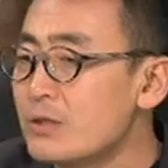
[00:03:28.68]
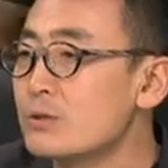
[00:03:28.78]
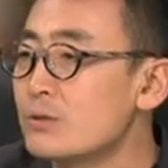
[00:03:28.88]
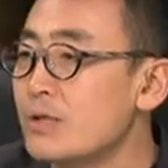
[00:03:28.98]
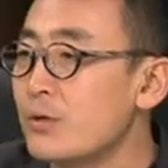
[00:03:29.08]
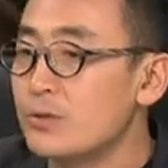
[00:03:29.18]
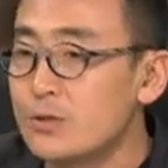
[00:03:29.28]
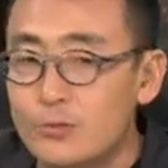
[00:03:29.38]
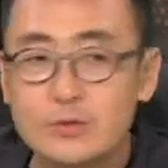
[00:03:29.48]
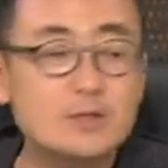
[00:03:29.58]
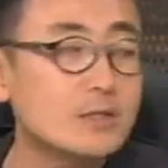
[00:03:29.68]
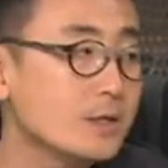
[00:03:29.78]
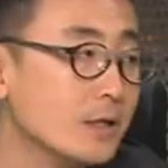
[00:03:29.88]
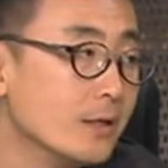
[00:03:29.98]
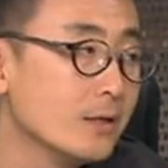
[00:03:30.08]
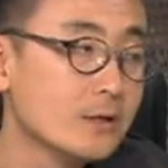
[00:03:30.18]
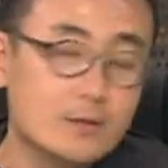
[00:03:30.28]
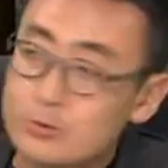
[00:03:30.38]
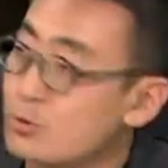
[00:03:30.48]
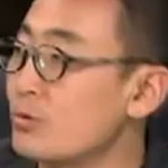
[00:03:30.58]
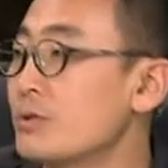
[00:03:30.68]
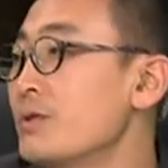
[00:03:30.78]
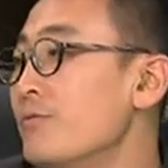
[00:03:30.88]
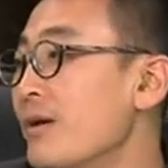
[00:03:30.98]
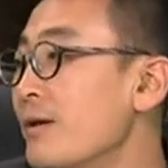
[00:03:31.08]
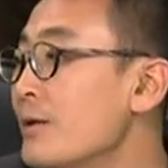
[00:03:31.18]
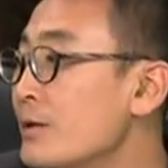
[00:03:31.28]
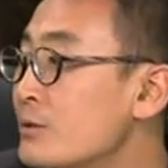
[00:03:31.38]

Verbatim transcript: 题就在于有一些人总是认为